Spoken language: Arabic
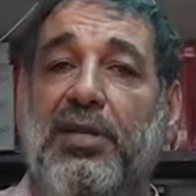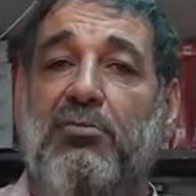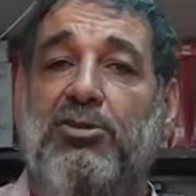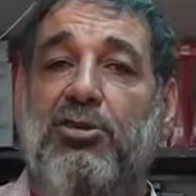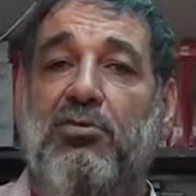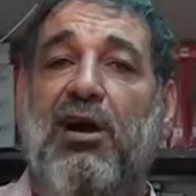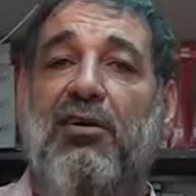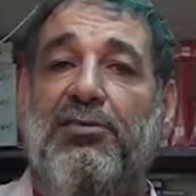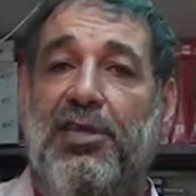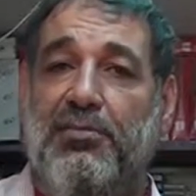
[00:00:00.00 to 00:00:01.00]
على مستوى
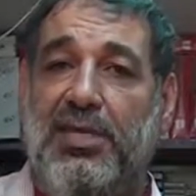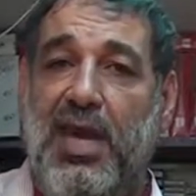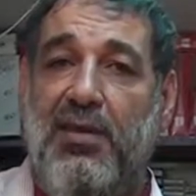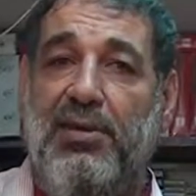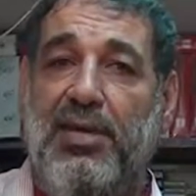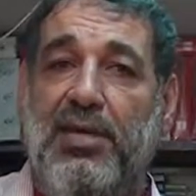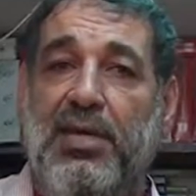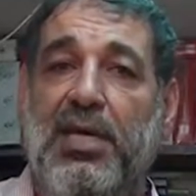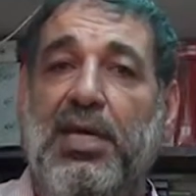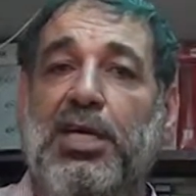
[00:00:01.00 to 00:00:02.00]
محافظه اربد كامله
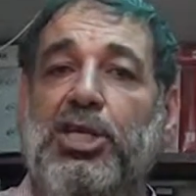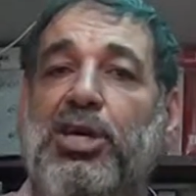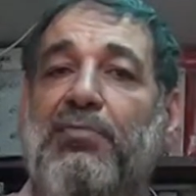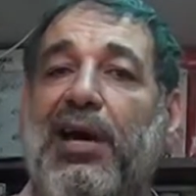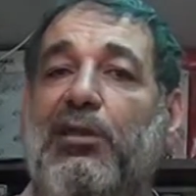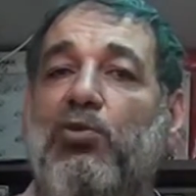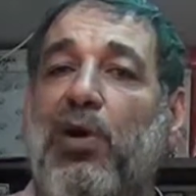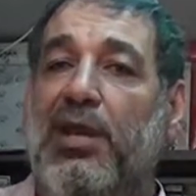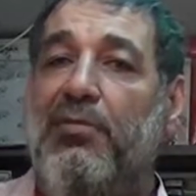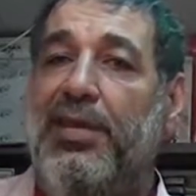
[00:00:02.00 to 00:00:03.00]
شمال
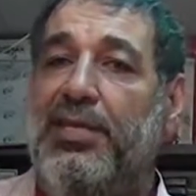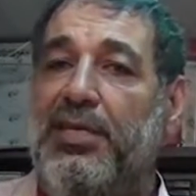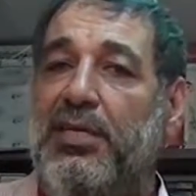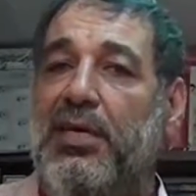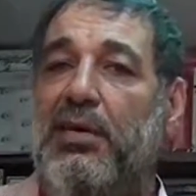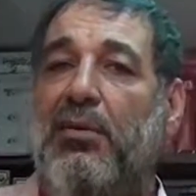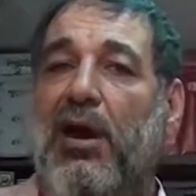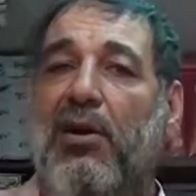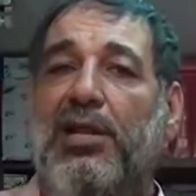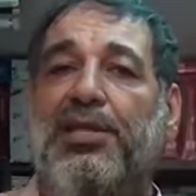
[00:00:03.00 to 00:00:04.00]
دوار المريسي
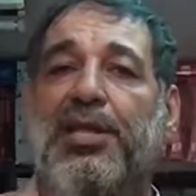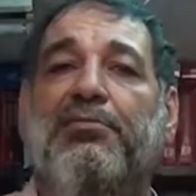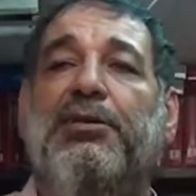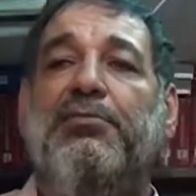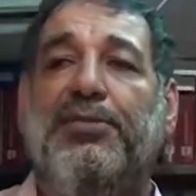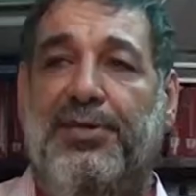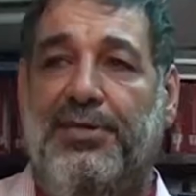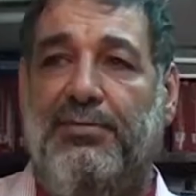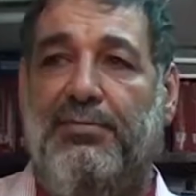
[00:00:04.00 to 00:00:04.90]
بحوالي 300 متر